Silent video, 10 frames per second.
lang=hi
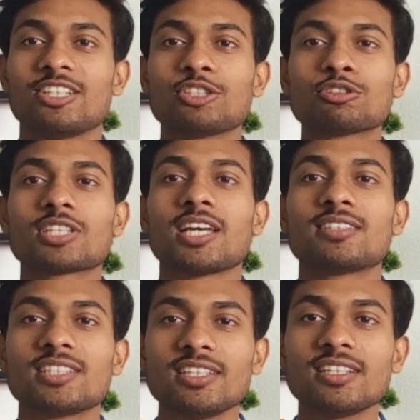ये जो
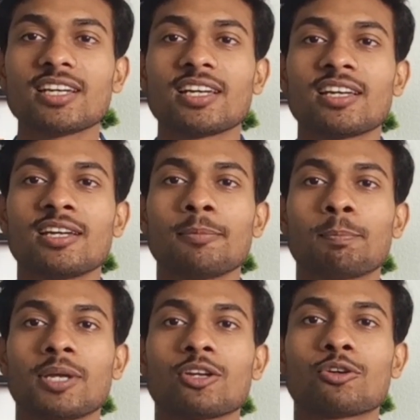सहतीर है
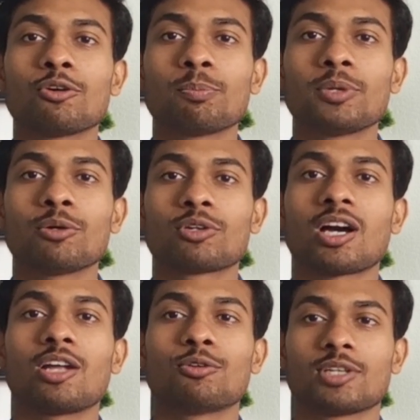पलकों पे
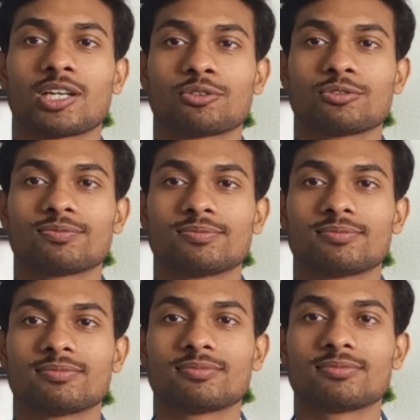उठा लो यारो
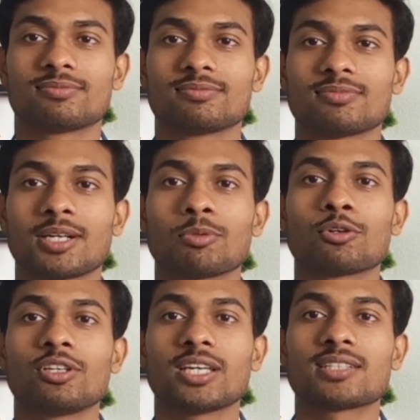अब
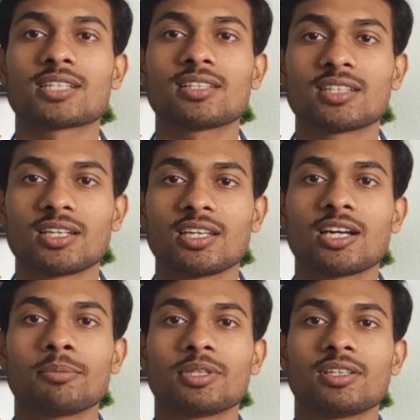कोई ऐसा
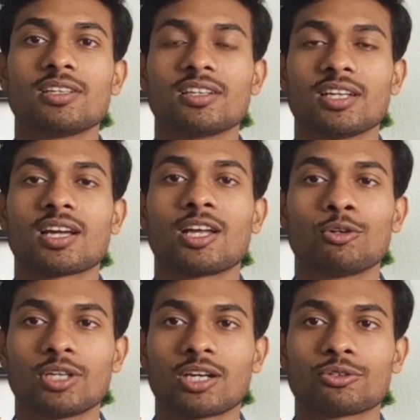तरीका भी
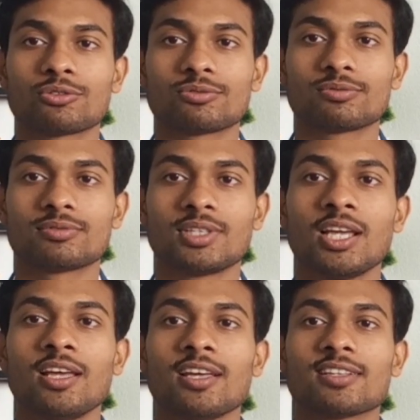निकालो यारो
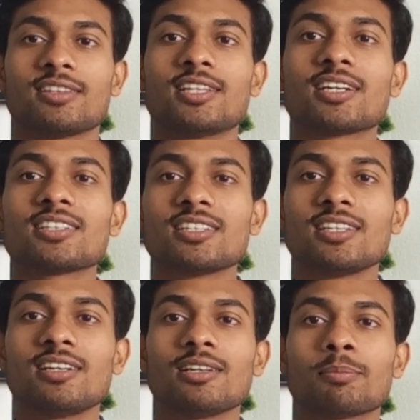दर्द
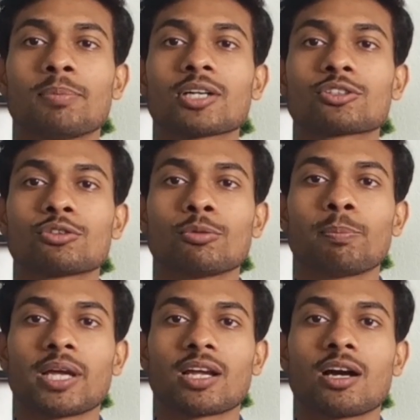दिल वक्त को
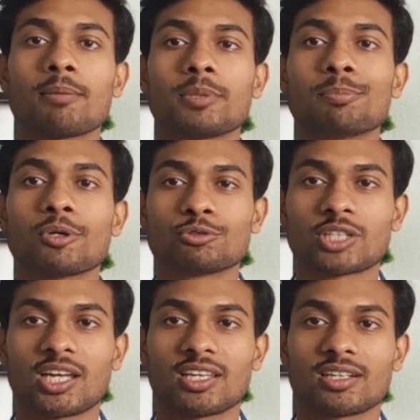पैगाम भी
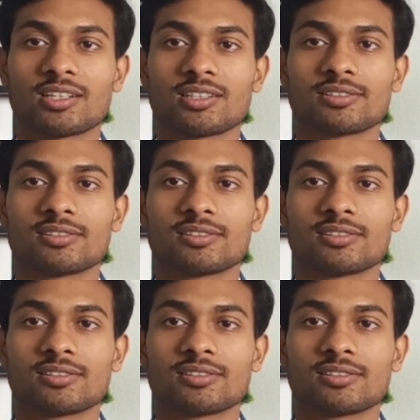पहुंचाएगा